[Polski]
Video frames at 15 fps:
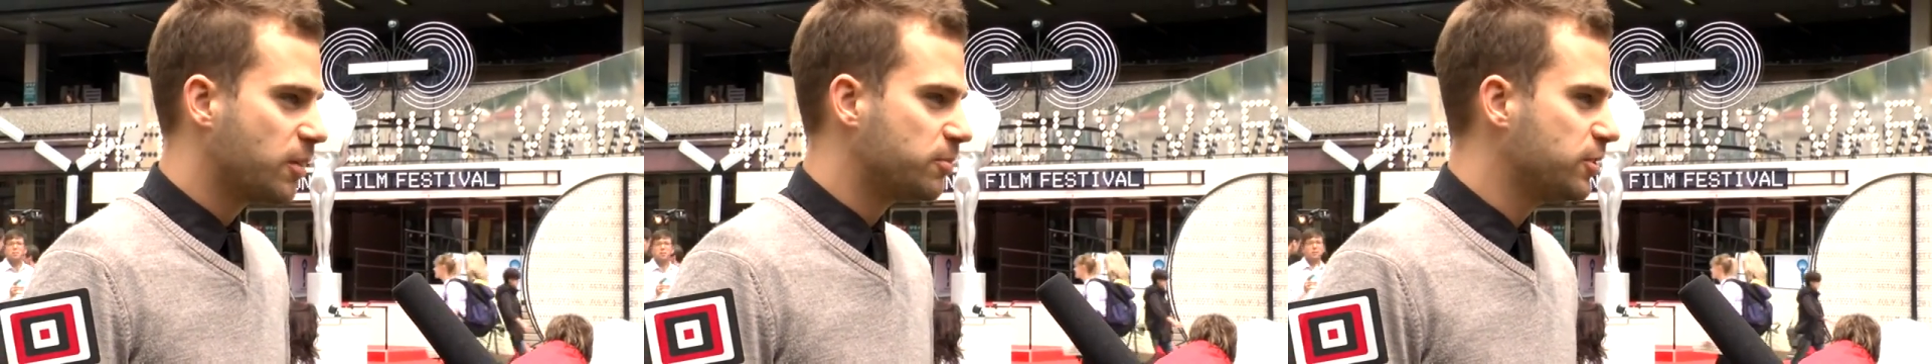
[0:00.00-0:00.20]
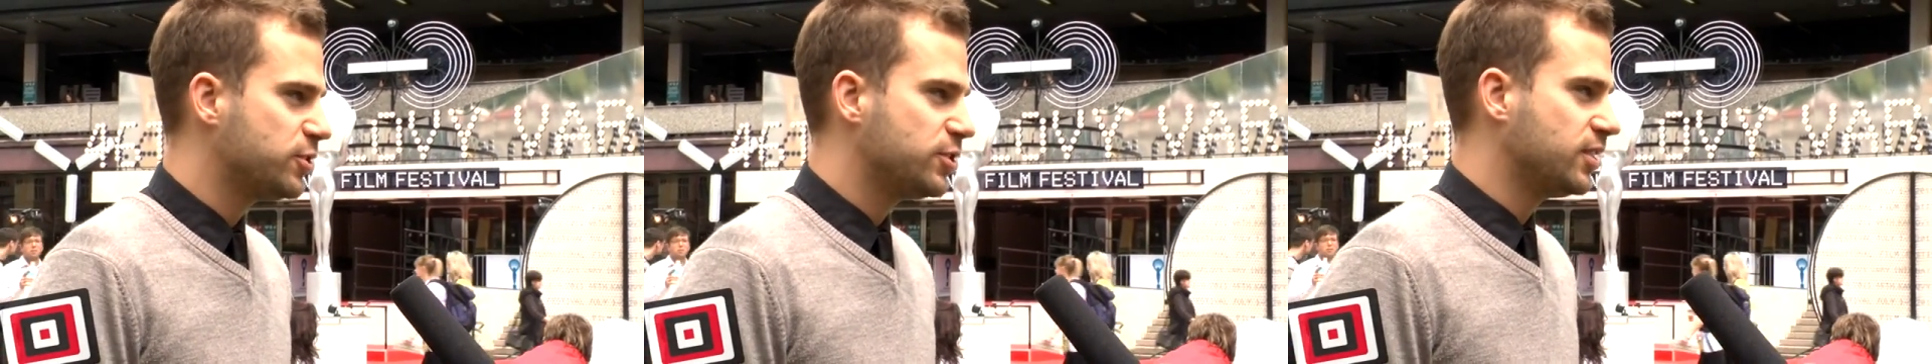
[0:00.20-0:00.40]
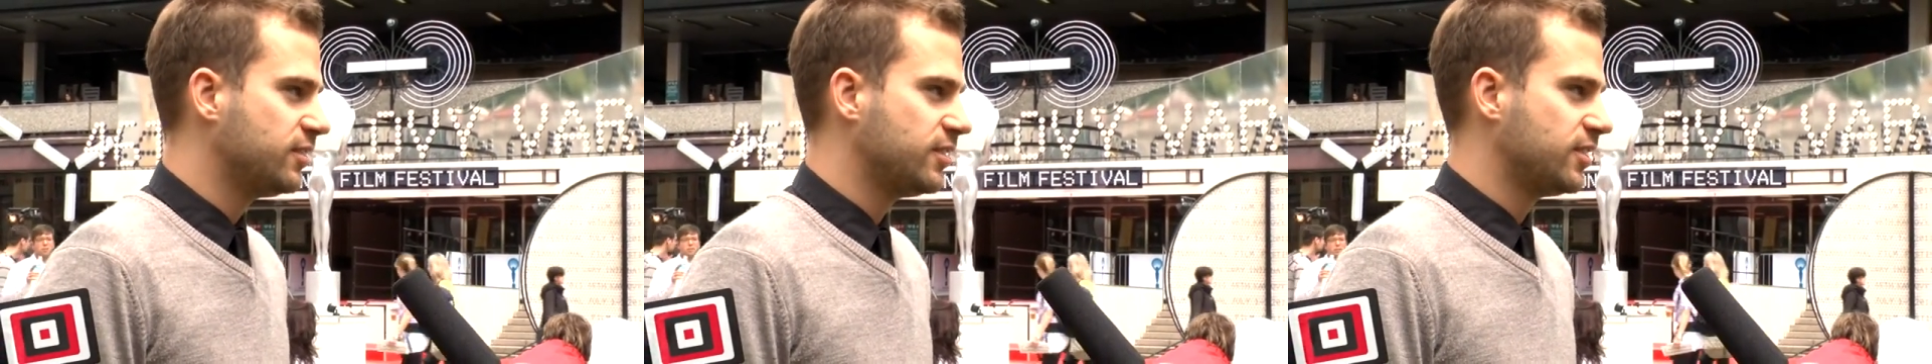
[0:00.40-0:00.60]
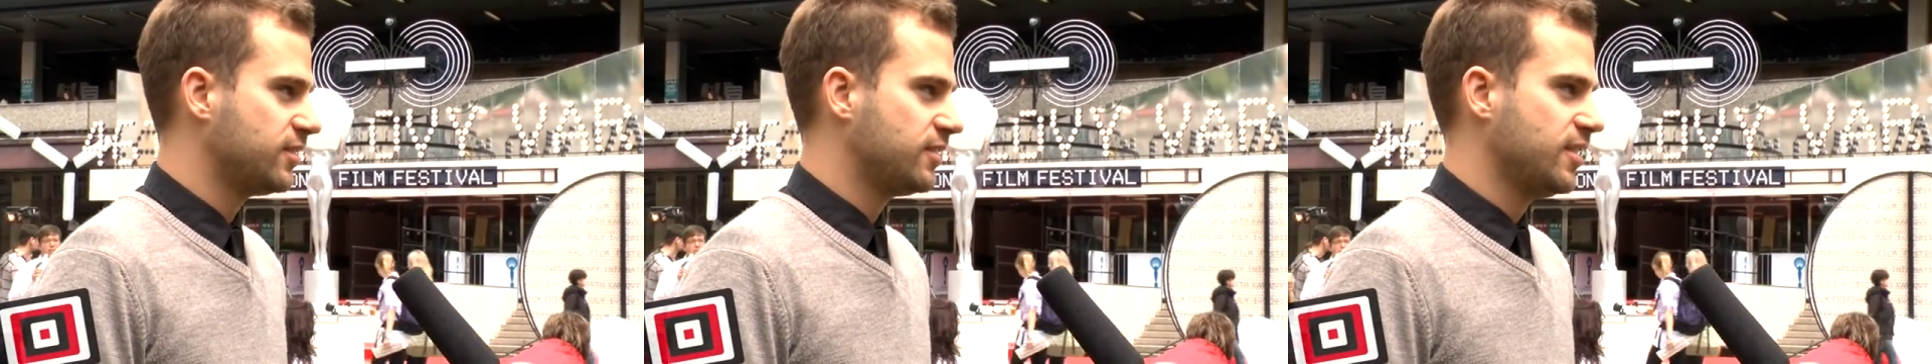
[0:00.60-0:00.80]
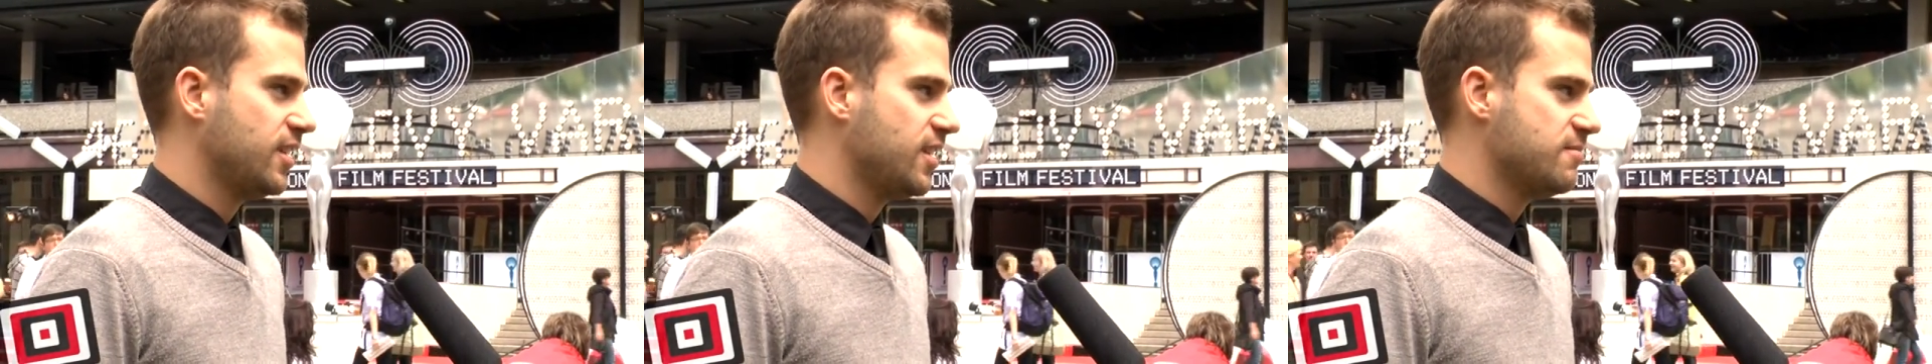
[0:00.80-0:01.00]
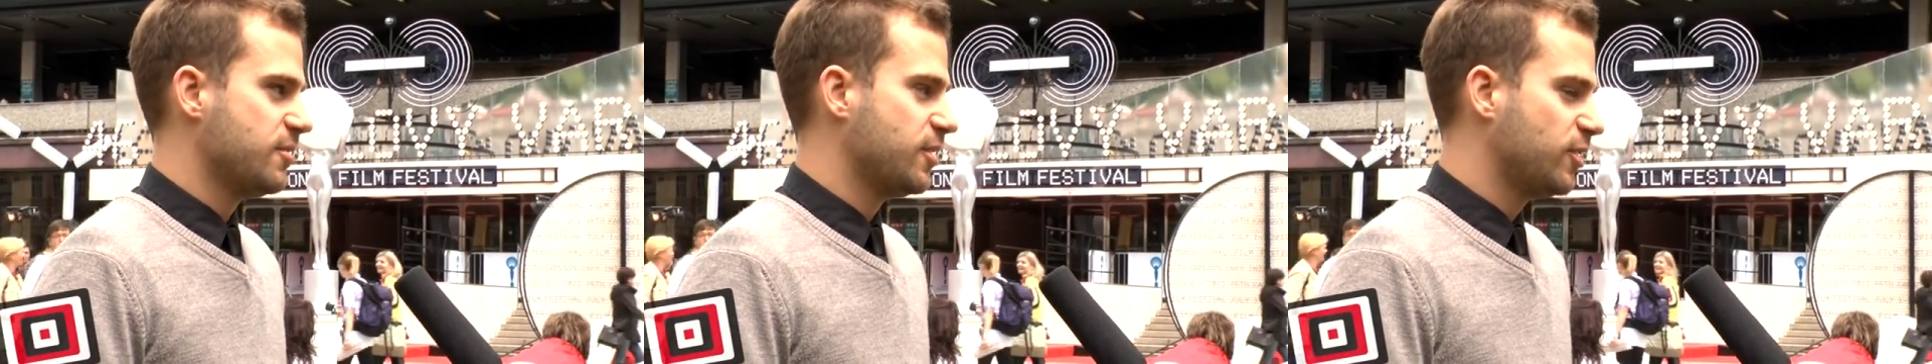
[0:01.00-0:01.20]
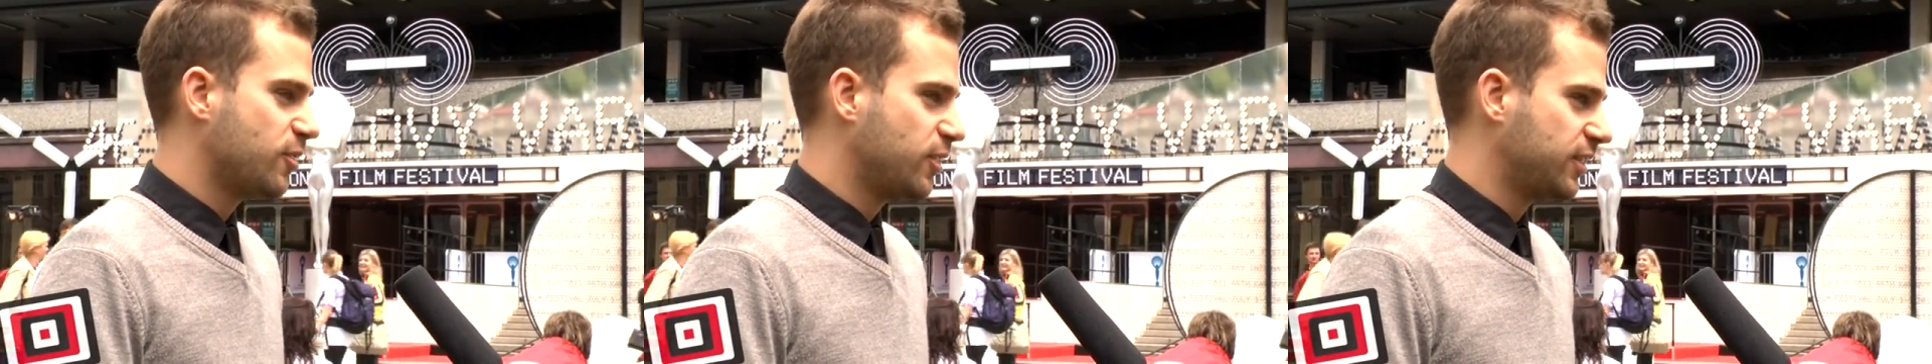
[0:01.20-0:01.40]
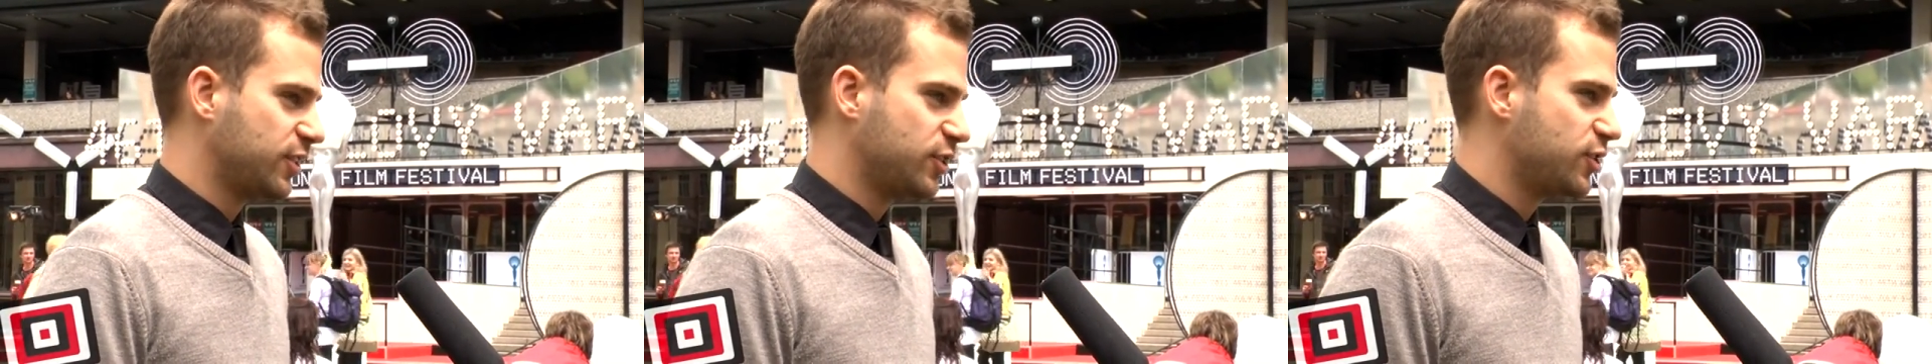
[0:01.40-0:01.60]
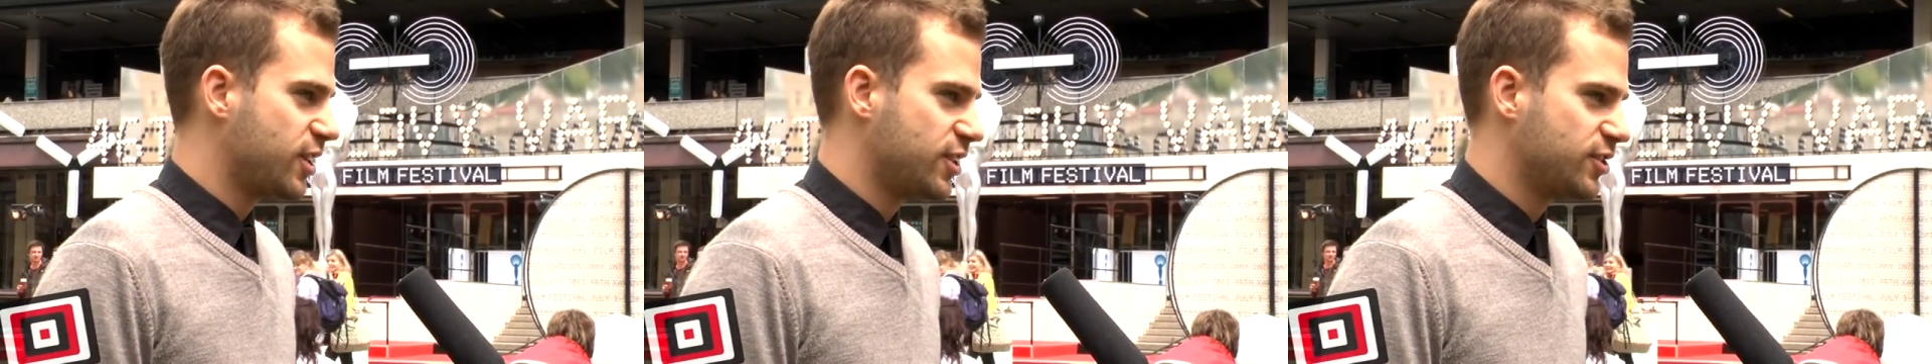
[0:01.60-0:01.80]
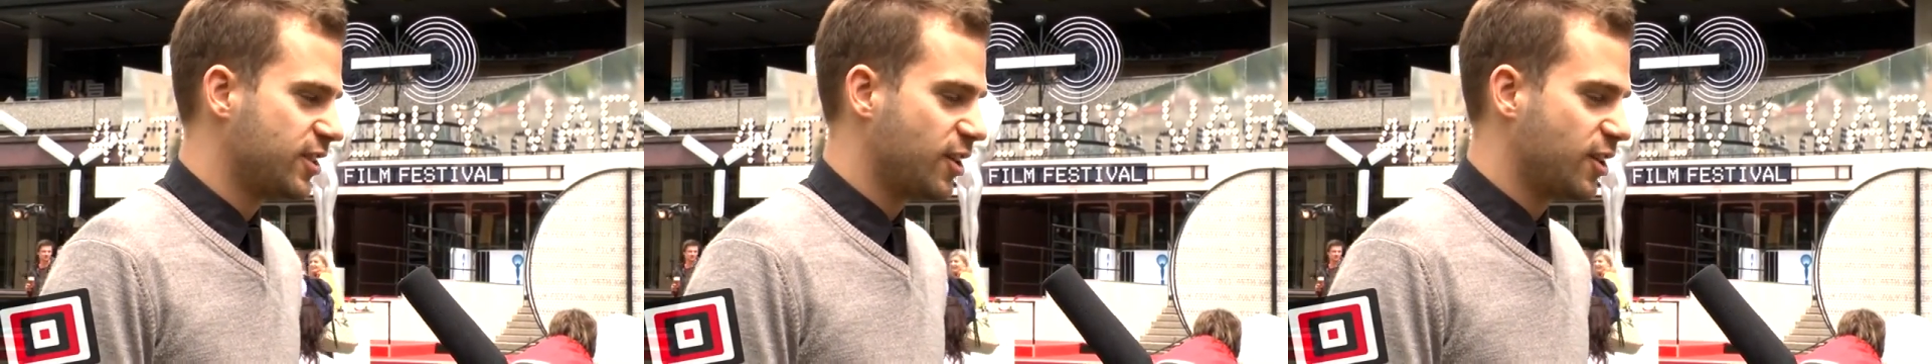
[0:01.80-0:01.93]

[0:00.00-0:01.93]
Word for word: na pitching, więc mogę do końca życia jeździć